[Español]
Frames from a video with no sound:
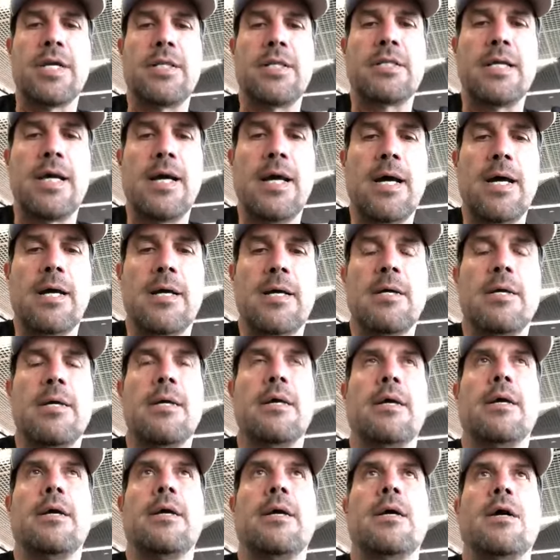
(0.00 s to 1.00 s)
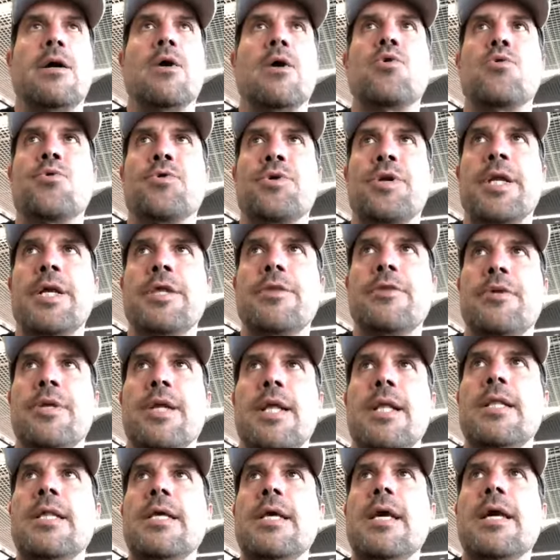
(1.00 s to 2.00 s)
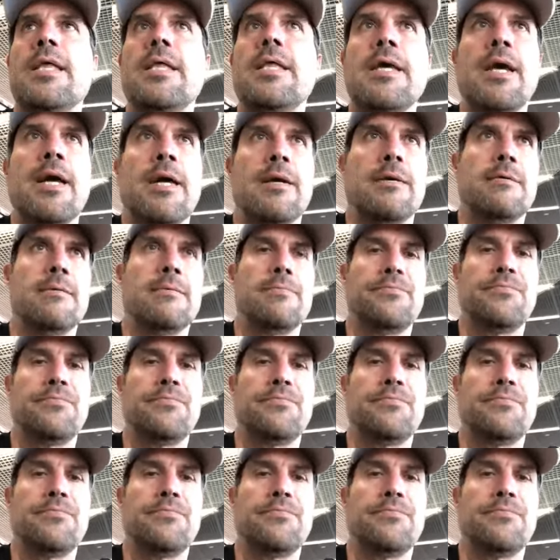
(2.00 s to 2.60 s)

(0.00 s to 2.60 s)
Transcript: está eh, ocurriendo en el día a día.